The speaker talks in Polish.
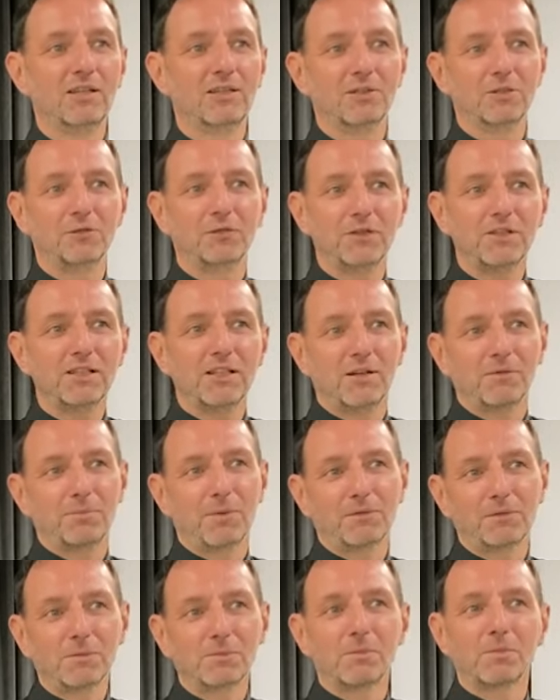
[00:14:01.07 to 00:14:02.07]
To wynika w
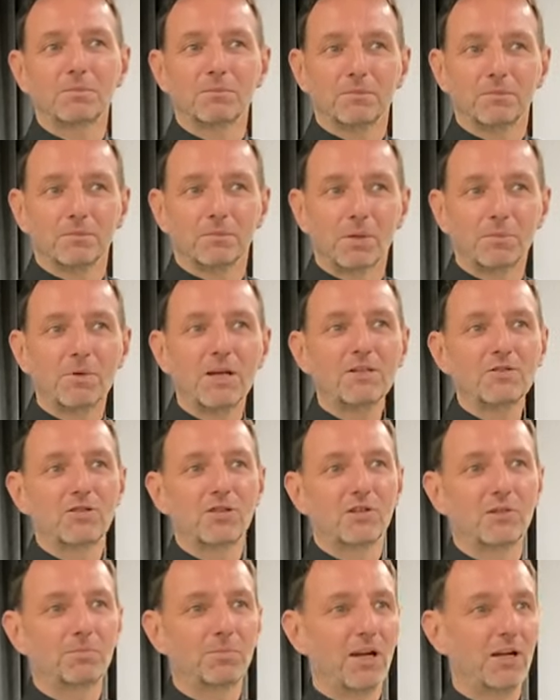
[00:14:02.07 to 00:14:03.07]
pewnym
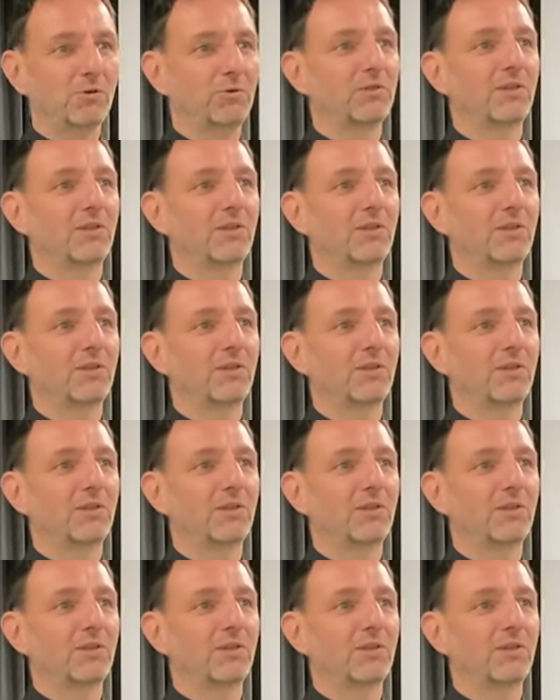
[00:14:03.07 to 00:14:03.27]
momencie z braku